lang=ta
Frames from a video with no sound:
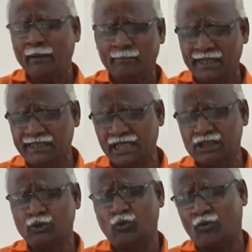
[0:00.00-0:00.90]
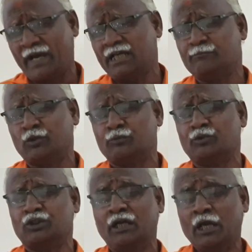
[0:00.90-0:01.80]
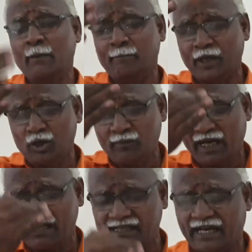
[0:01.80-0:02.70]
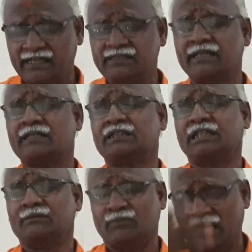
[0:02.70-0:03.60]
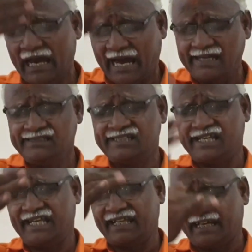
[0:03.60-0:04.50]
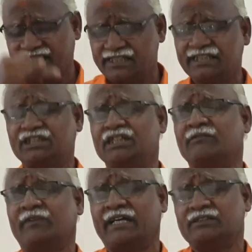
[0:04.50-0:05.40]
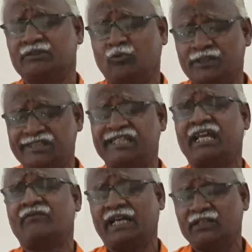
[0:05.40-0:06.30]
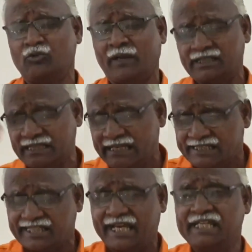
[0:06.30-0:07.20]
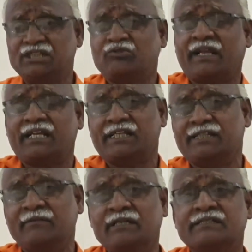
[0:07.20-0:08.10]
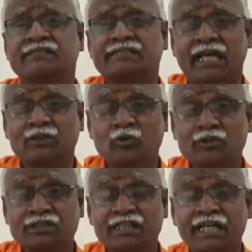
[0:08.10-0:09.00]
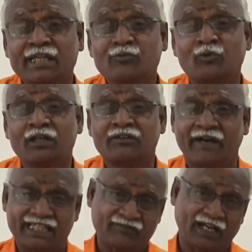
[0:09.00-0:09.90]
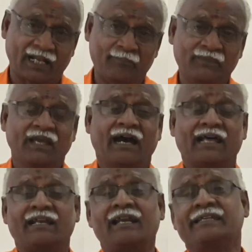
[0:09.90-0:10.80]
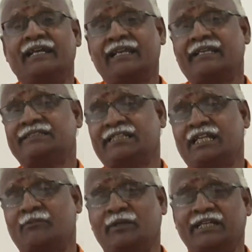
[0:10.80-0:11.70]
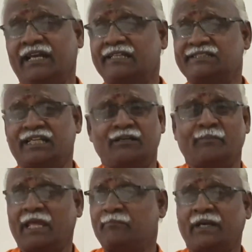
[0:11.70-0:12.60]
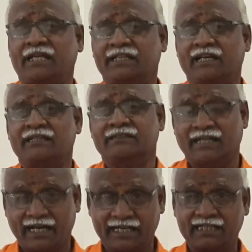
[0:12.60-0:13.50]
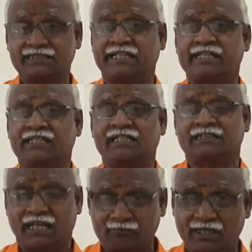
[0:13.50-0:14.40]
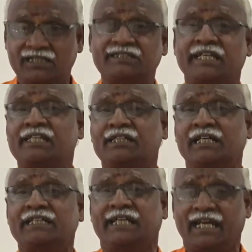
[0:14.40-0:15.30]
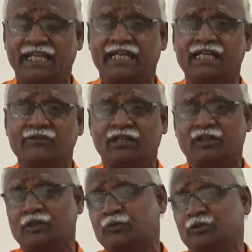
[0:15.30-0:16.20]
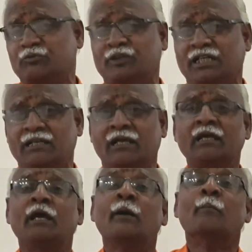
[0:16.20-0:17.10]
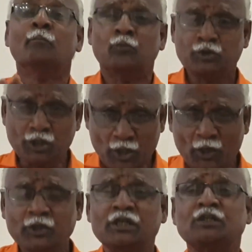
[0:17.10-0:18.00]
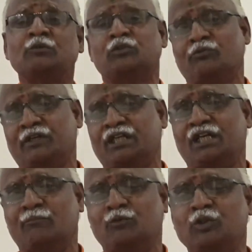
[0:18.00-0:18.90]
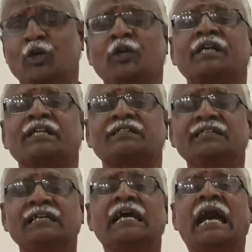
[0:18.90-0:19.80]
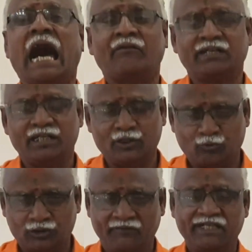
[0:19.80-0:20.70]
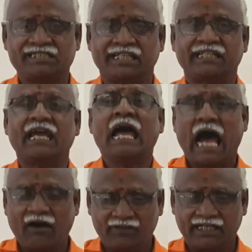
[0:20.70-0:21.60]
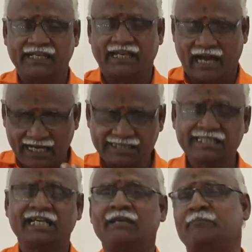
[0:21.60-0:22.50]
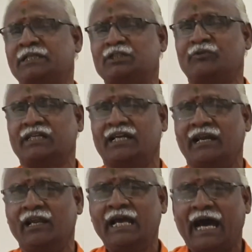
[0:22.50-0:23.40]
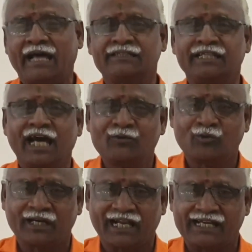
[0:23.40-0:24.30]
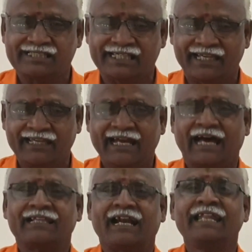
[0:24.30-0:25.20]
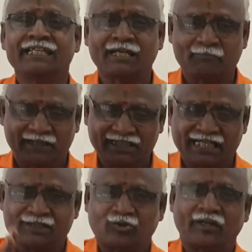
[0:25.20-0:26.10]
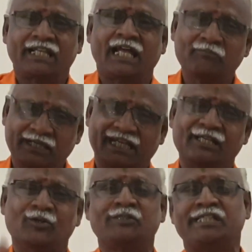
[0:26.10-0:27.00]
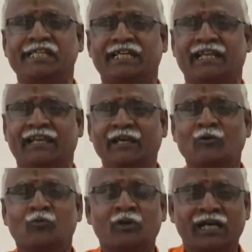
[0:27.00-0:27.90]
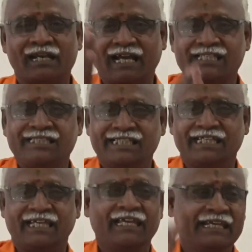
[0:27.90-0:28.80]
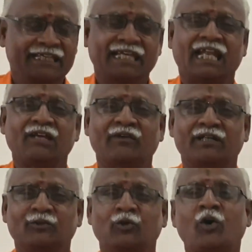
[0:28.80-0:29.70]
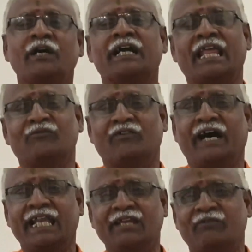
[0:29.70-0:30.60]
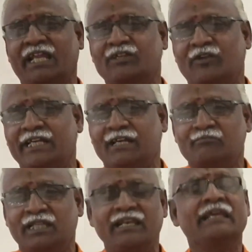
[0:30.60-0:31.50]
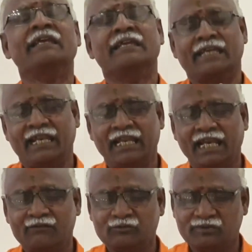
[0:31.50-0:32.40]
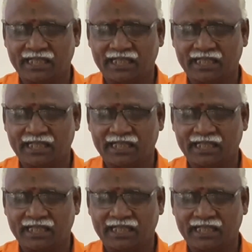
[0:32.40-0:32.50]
மீன்களுக்கு உணவாக போடும்போது பெருமாளின் அனுகிரகத்தையும் ஆஞ்சநேயர் அணுகத்தையும் ஒன்று சேர வாங்கி விடுவார் சனீஸ்வரனின் சந்தோஷங்களையும் உங்களுக்கு வாங்கிவிடலாம் அதனால் ஏழரை சனி இருப்பது ஏழரை சனி பயப்படாதீர்கள் தானங்கள் செய்யுங்கள் தர்மங்கள் செய்யுங்கள் ஏழை எளியவர்களுக்கு உதவுங்கள் முதியோர்களுக்கு உதவுங்கள் முதியோர்களுக்கு அவர்களுக்கு உதவிகள் செய்து அவர்களின் ஆசிகளை பெற்றுவிடுங்கள் அதுதான் உங்கள் ராசி அதனால் இதை பற்றி நான் சொன்னதெல்லாம் நீங்கள் யோசியுங்கள் உங்கள் ராசிக்கு இறைவன் யோகங்களை வாரி வடங்கிவிடாய் என்பதில் எல்லளவும்